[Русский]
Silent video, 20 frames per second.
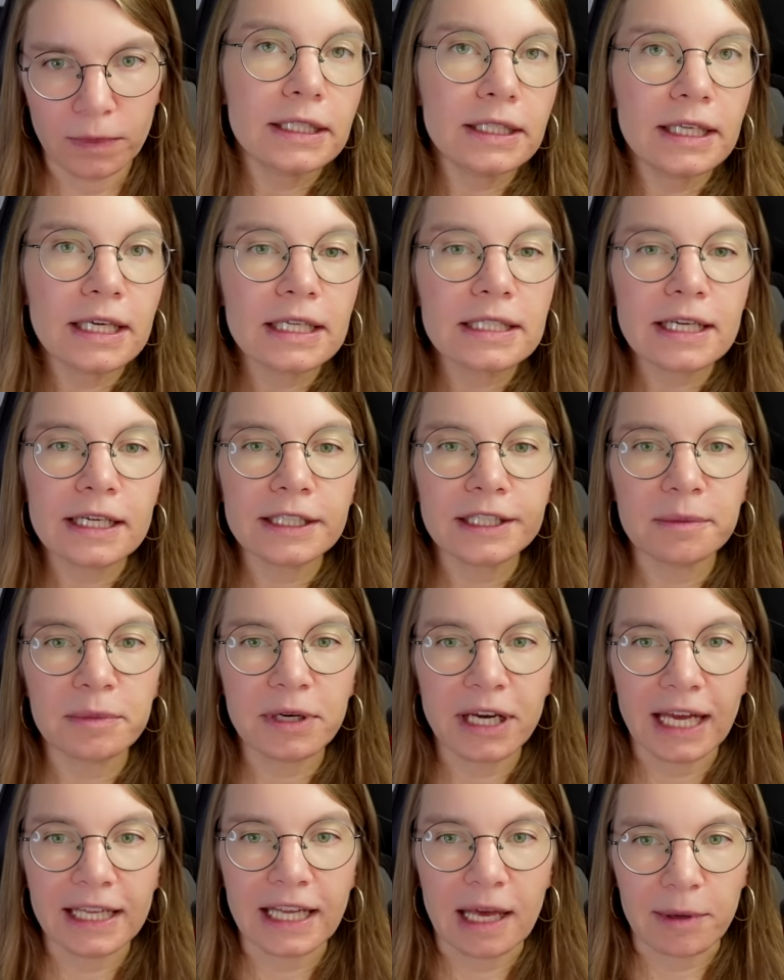
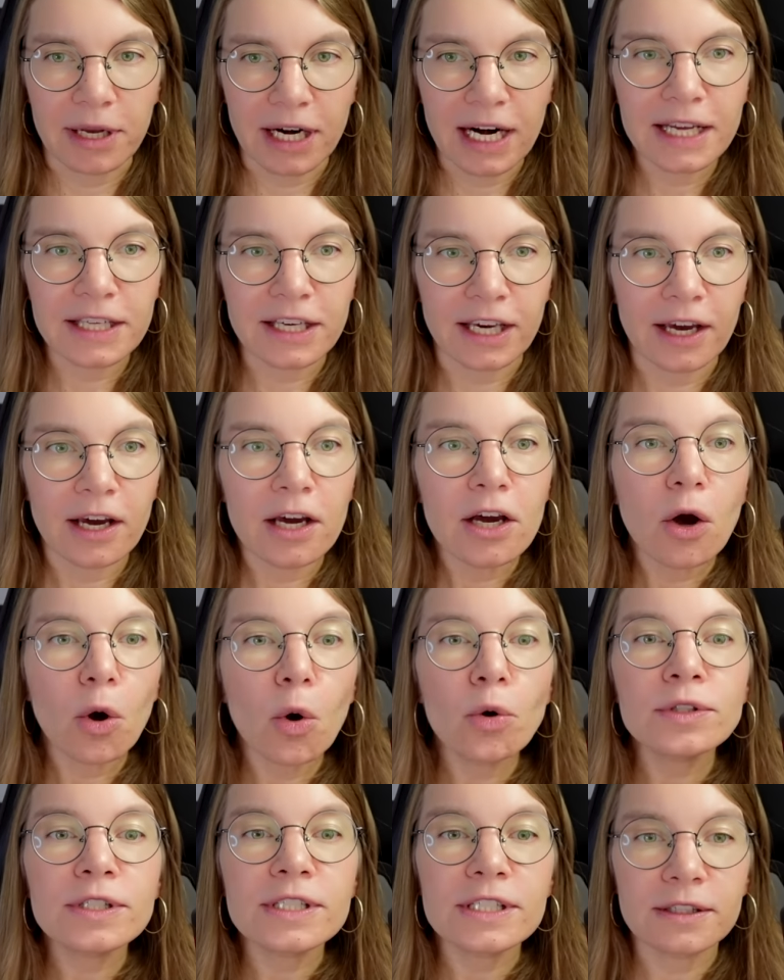Несколькими годами ранее
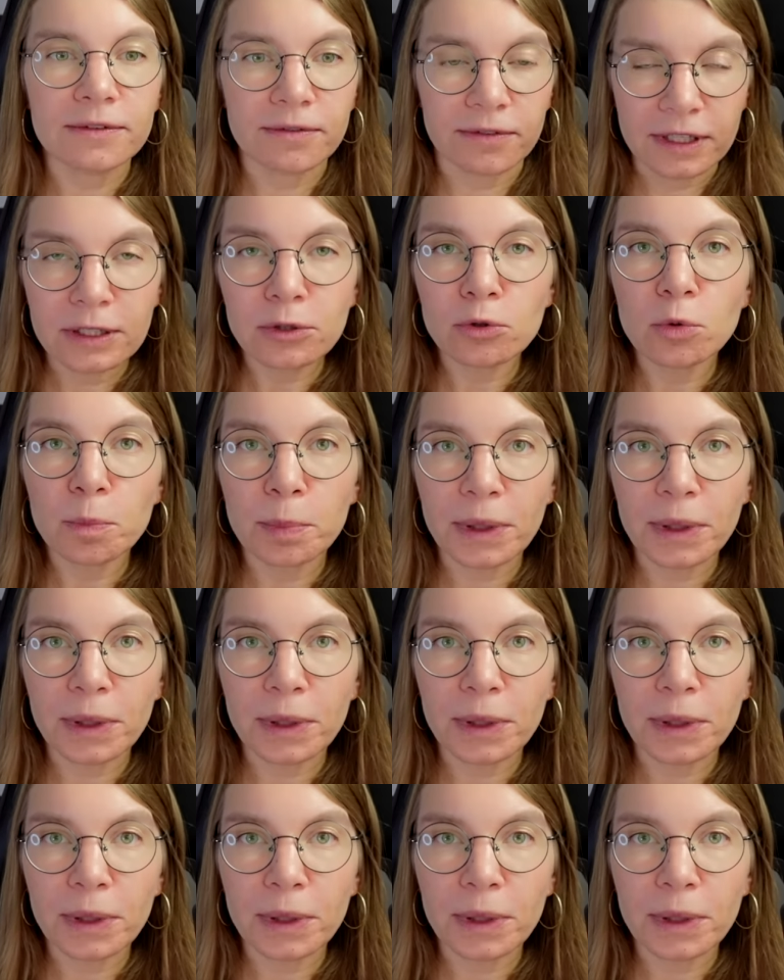он сдвинул